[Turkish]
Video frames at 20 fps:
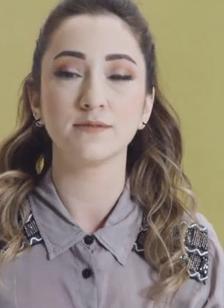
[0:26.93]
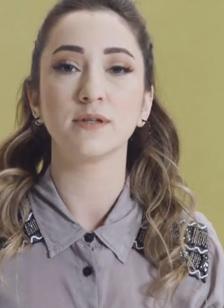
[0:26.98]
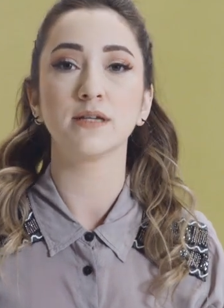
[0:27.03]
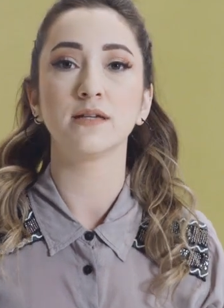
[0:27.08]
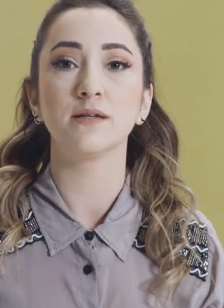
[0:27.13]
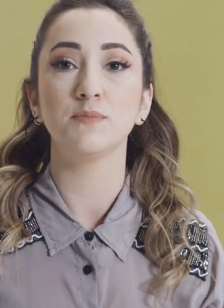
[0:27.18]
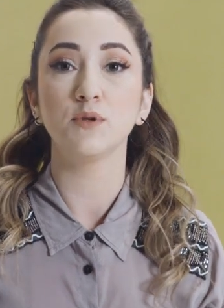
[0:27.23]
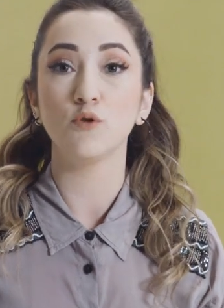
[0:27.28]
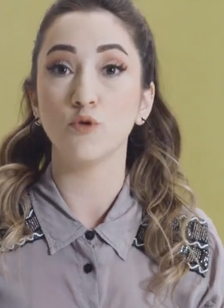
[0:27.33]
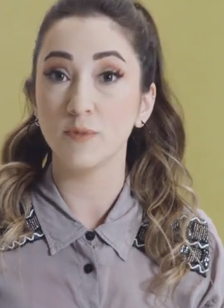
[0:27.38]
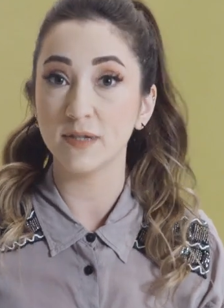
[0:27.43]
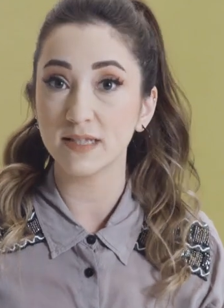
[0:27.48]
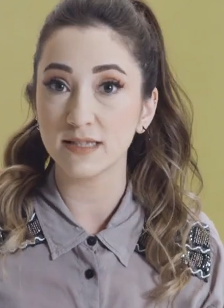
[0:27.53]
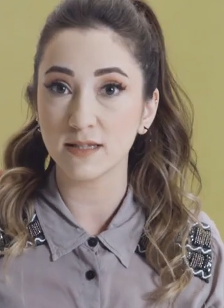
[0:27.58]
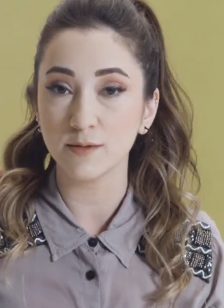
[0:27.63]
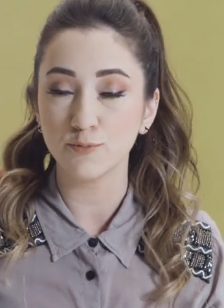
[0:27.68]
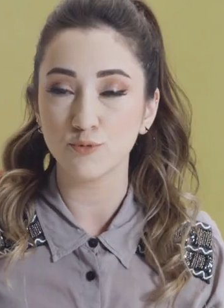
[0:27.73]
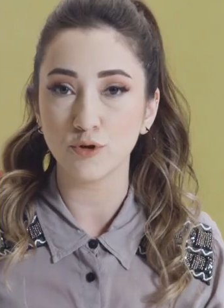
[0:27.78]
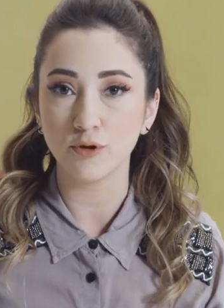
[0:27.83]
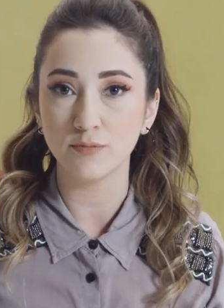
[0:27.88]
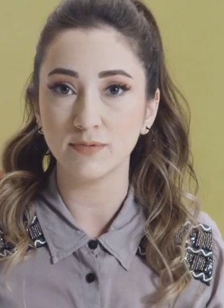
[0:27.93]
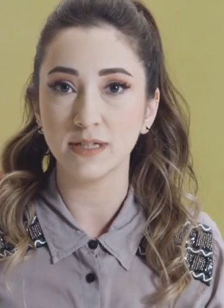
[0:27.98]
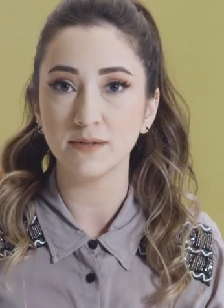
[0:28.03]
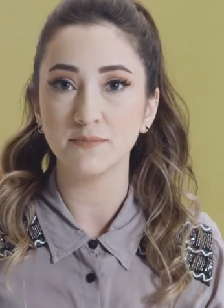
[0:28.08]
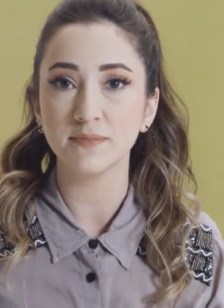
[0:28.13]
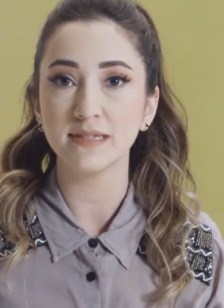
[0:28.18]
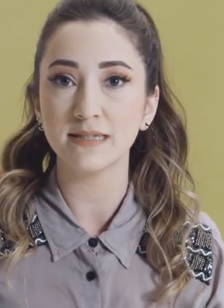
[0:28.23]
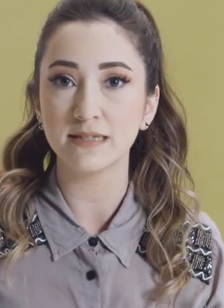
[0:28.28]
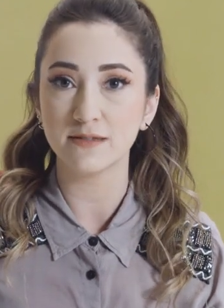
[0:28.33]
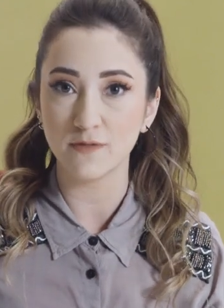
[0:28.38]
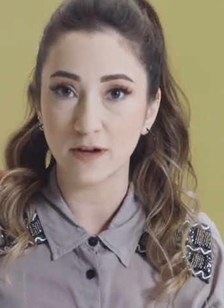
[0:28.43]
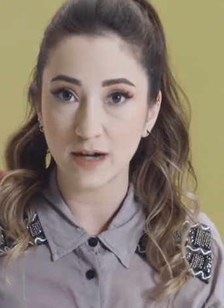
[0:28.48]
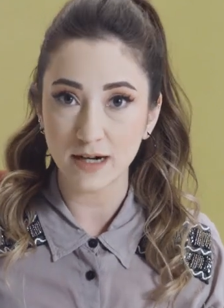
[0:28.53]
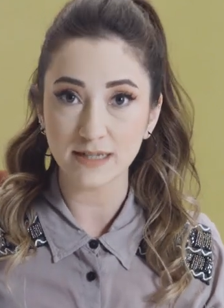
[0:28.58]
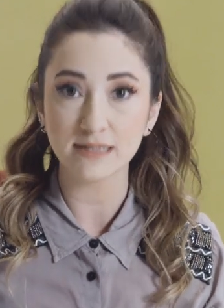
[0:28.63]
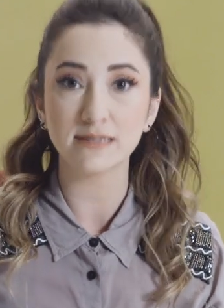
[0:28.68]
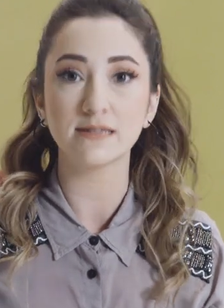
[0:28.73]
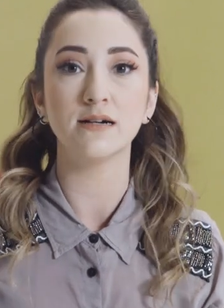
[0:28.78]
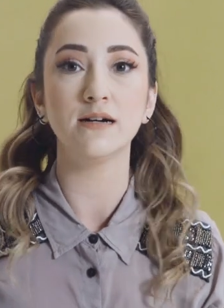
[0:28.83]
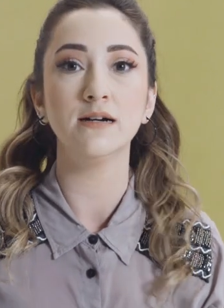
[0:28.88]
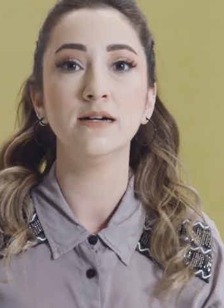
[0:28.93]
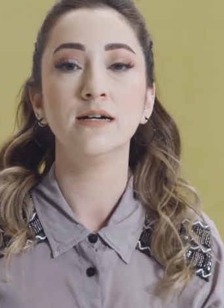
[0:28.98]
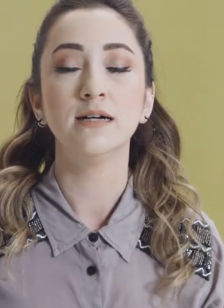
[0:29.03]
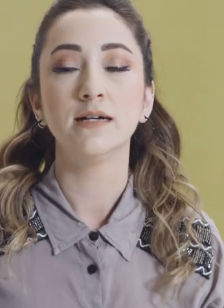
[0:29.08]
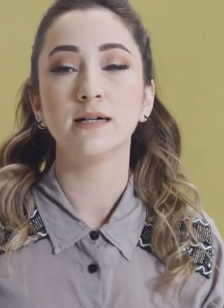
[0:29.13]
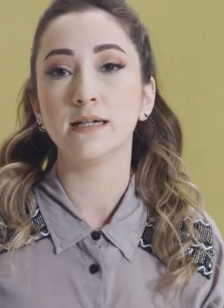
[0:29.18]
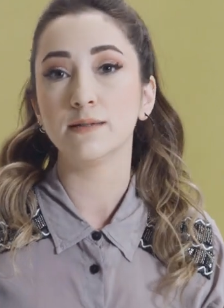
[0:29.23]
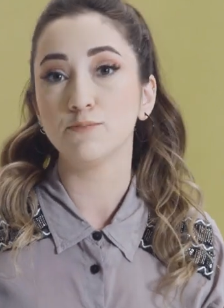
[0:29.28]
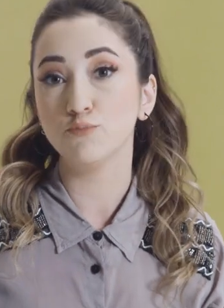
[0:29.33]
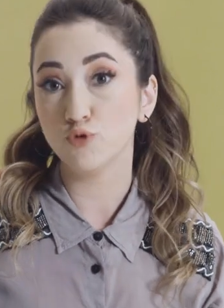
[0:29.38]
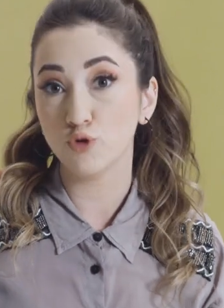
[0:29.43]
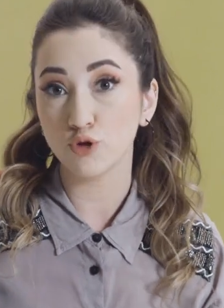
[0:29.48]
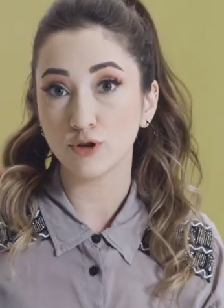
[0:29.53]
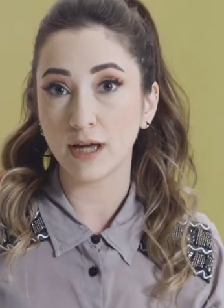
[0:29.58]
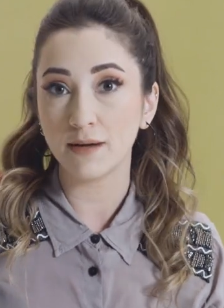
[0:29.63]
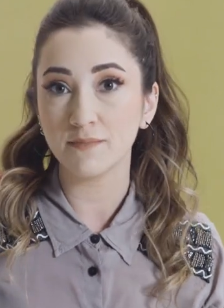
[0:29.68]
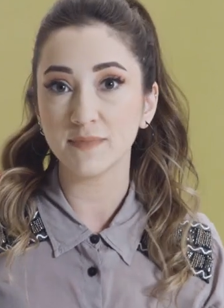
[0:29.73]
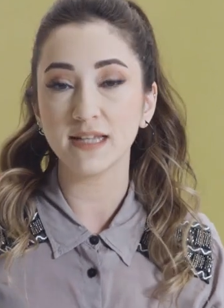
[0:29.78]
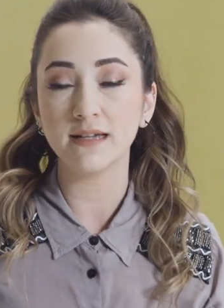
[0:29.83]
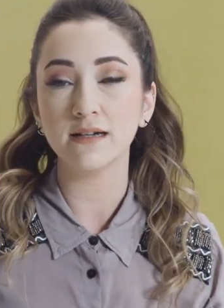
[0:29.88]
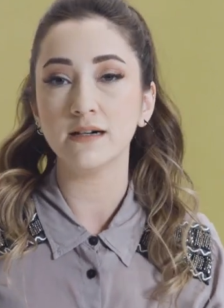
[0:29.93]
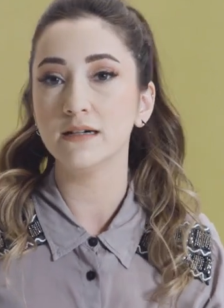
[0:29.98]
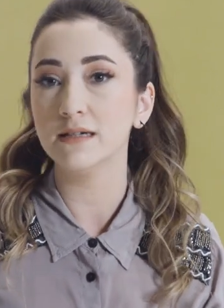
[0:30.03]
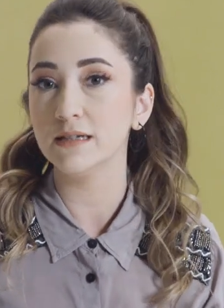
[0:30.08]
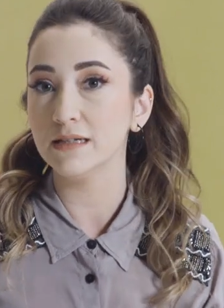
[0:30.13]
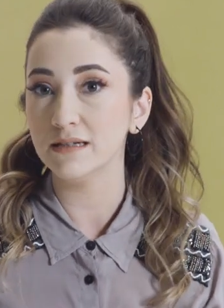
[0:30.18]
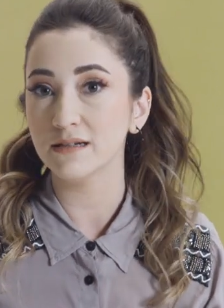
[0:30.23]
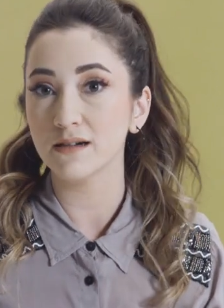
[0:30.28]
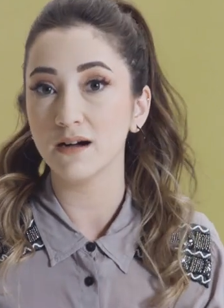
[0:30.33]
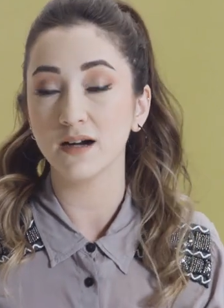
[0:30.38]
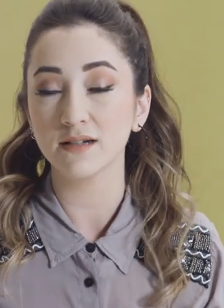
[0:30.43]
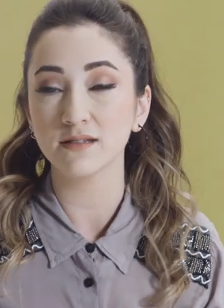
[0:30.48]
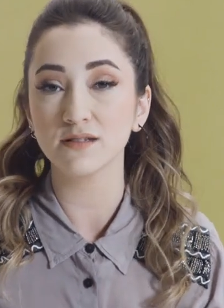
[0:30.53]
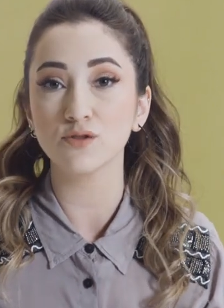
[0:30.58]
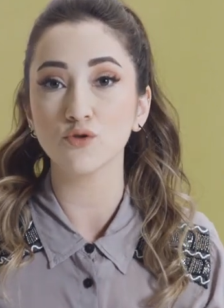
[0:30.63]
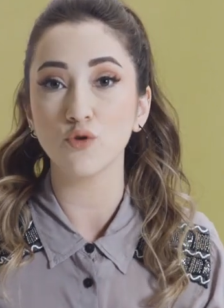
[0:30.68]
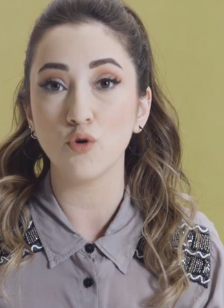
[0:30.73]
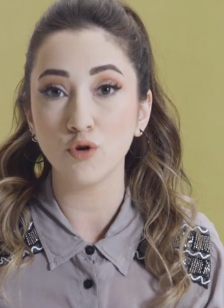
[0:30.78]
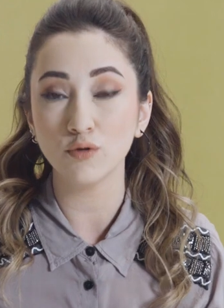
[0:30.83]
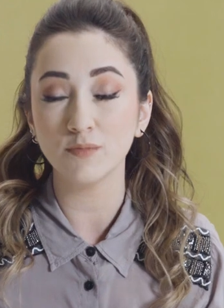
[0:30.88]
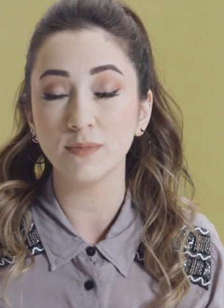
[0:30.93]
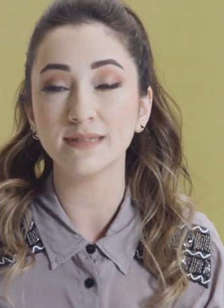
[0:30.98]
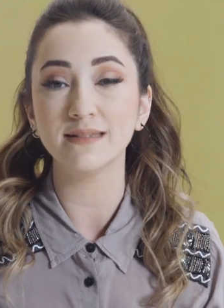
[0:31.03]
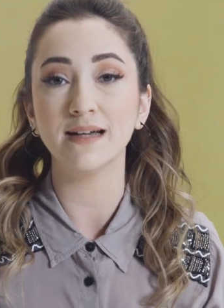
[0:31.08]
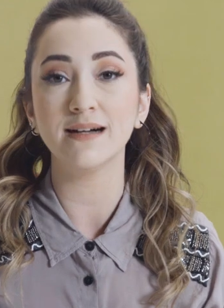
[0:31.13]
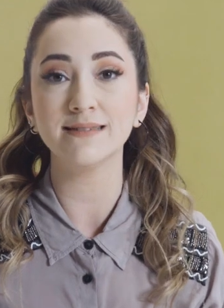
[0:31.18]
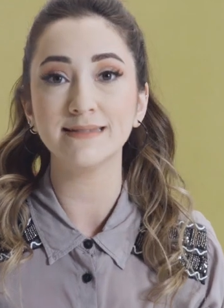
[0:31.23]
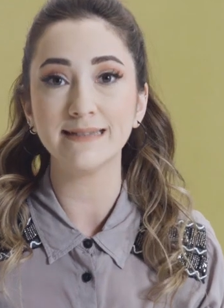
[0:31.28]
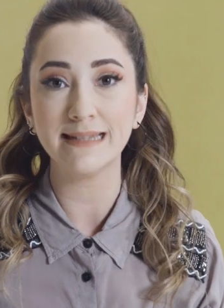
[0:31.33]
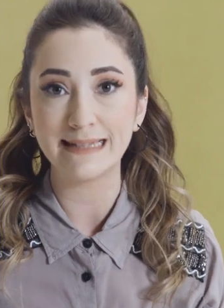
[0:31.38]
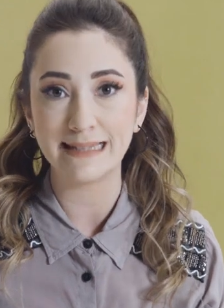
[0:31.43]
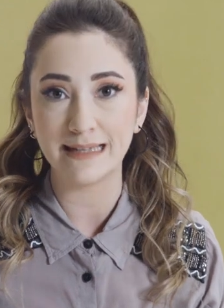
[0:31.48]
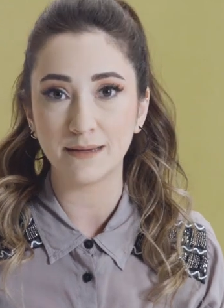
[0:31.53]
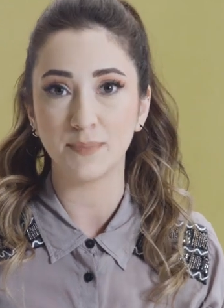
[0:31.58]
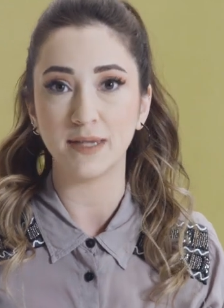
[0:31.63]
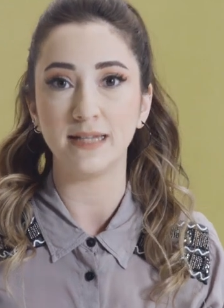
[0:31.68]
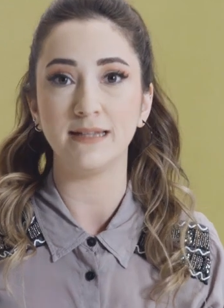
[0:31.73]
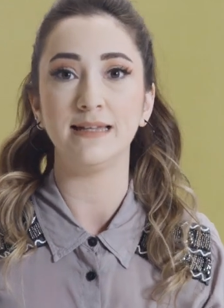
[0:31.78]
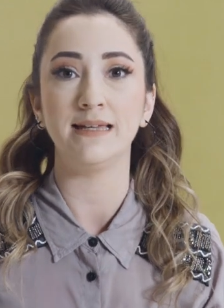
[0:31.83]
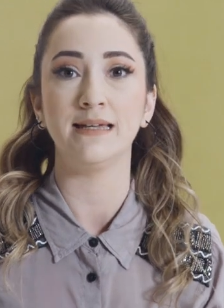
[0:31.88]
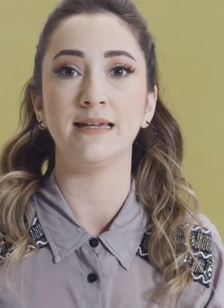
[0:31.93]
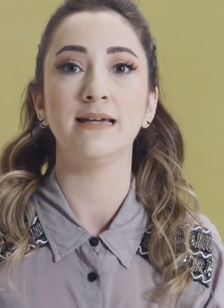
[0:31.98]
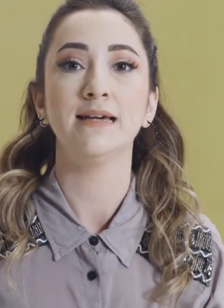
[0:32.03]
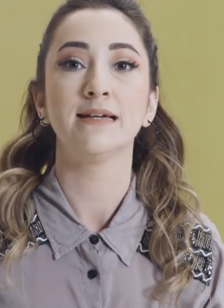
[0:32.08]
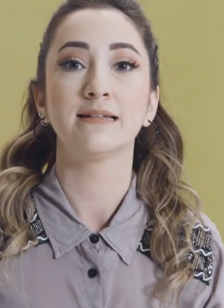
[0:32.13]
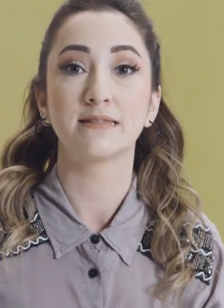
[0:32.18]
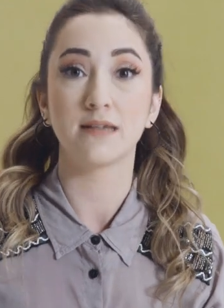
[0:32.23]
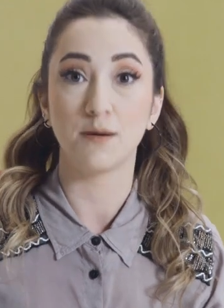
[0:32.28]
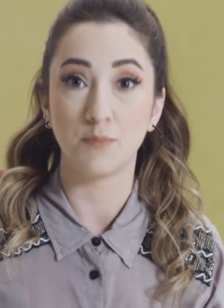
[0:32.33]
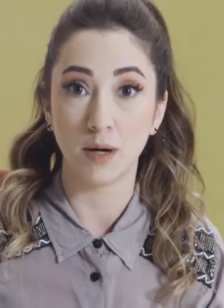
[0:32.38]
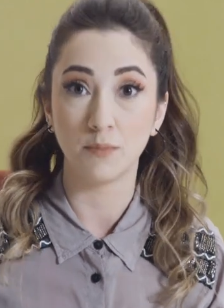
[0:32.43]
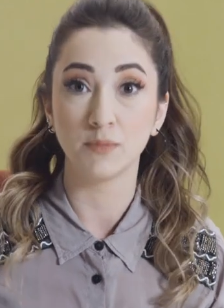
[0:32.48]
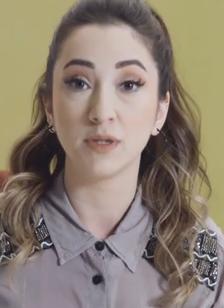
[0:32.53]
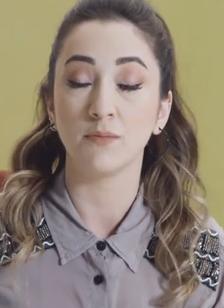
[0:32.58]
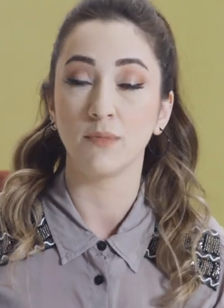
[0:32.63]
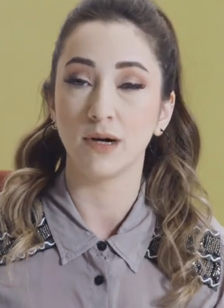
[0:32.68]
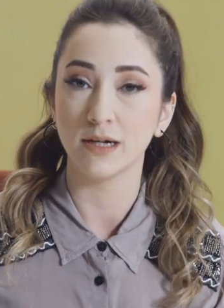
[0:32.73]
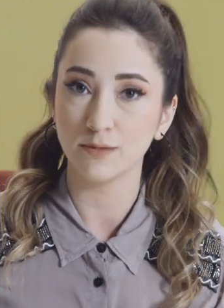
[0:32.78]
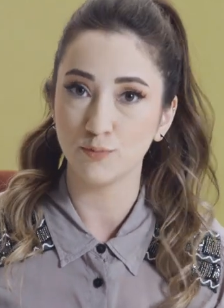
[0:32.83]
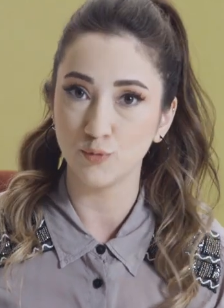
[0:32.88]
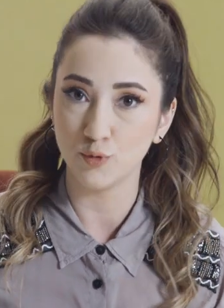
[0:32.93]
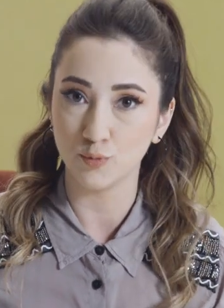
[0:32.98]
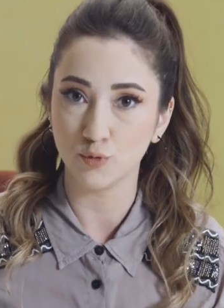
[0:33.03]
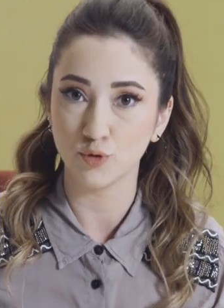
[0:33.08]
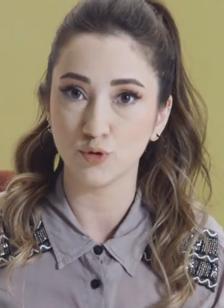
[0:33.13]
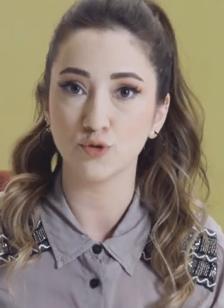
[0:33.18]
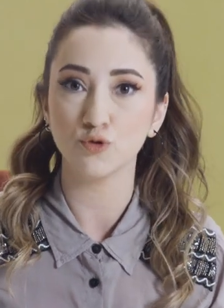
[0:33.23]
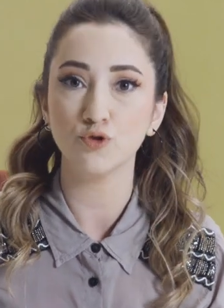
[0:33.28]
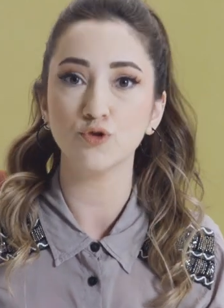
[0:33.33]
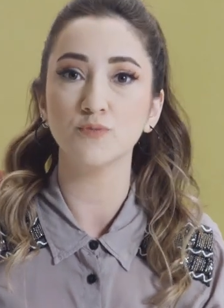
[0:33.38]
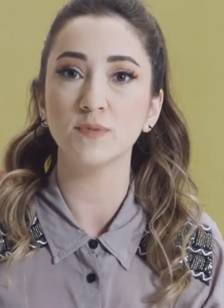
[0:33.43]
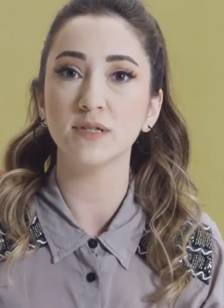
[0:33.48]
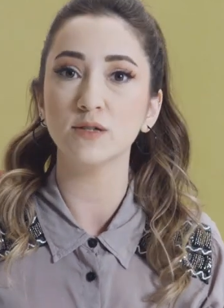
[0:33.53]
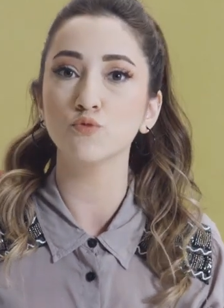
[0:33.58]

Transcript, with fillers: e, bir obezite probleminiz varsa e, bu dönemde ağırlık artışı olmadan da gebeliği tamamlamak mümkündür.